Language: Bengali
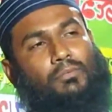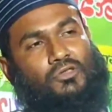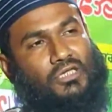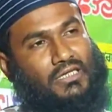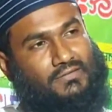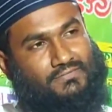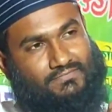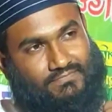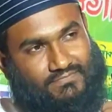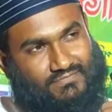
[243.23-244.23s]
কোনো আপত্তি নেই
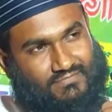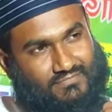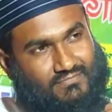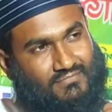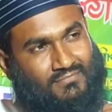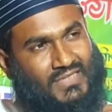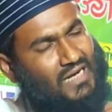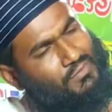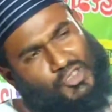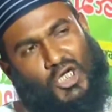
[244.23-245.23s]

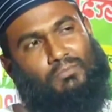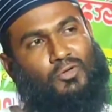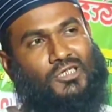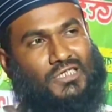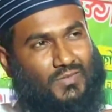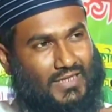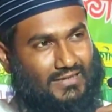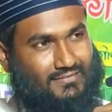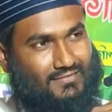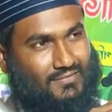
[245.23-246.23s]
আপনি সব ভুলে যেতে
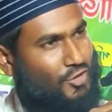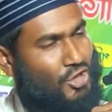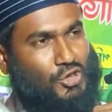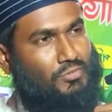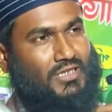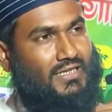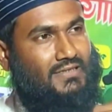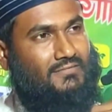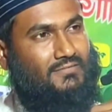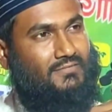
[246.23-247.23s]
পারেন কোনো অসুবিধা
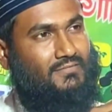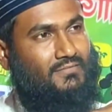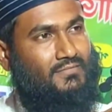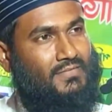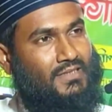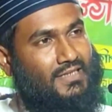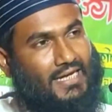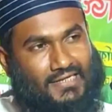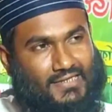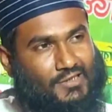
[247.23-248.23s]
নেই
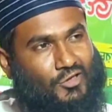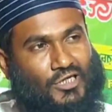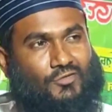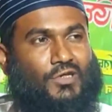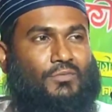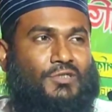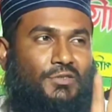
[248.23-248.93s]
এইটা দয়া করে